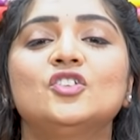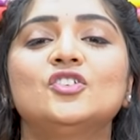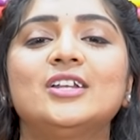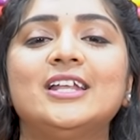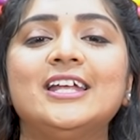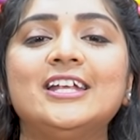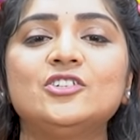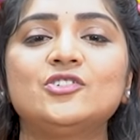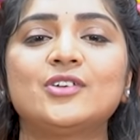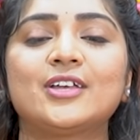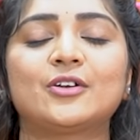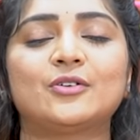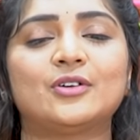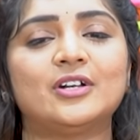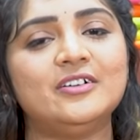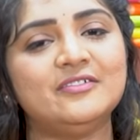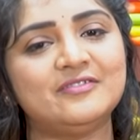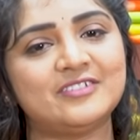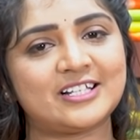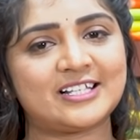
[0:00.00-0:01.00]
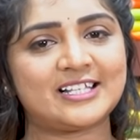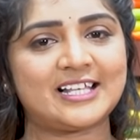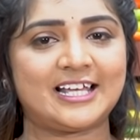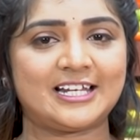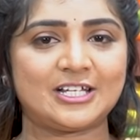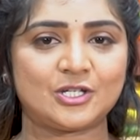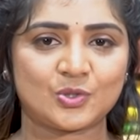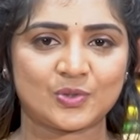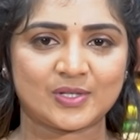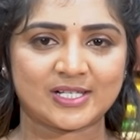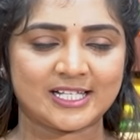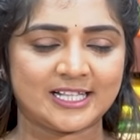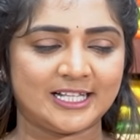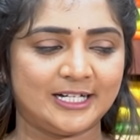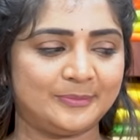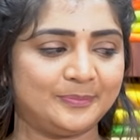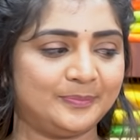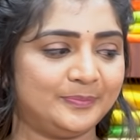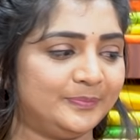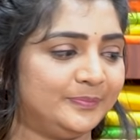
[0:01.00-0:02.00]
సో లేట్ చేయకుండా ఫస్ట్ శారీ
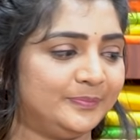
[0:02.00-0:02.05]
చూసేద్దాం